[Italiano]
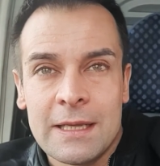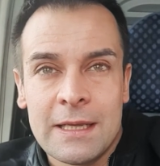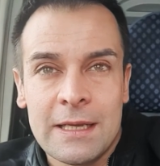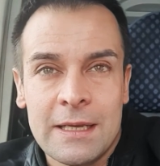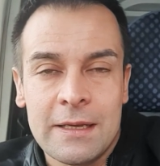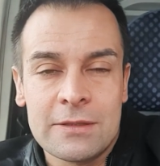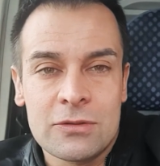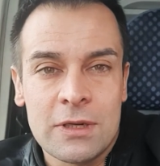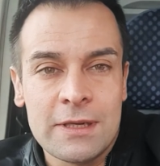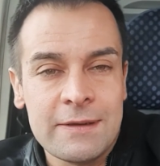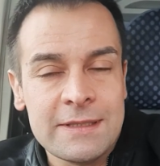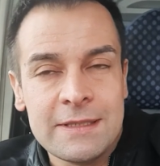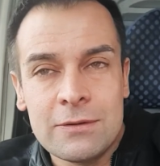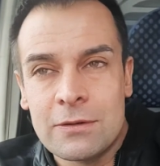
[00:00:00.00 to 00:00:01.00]
eh, sono
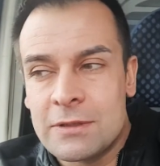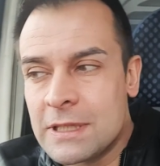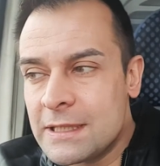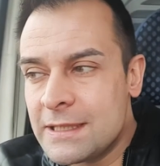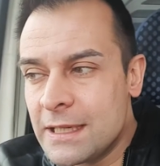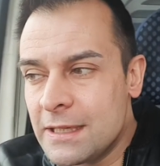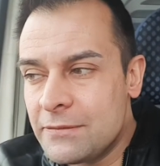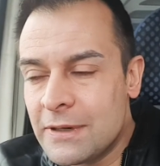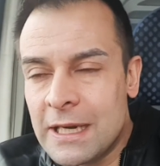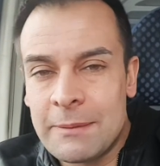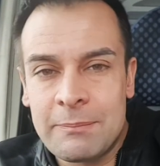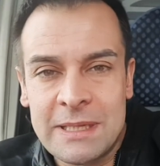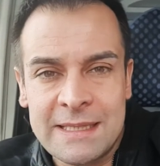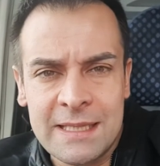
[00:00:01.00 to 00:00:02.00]
arrivati loro tanti anni
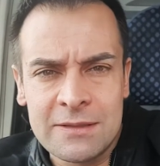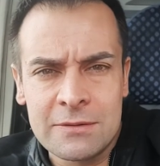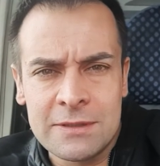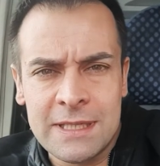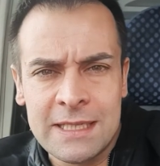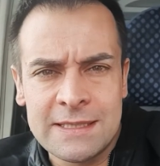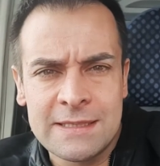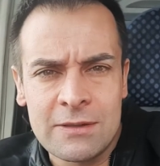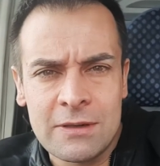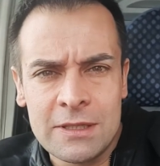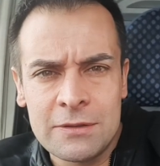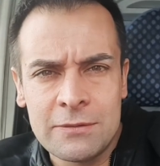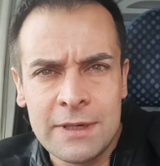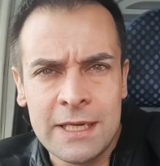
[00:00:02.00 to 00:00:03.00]
fa battendo 3-0
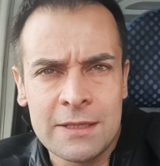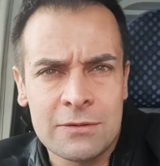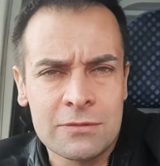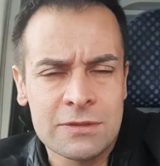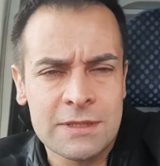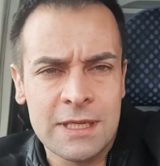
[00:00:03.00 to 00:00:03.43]
la Juventus,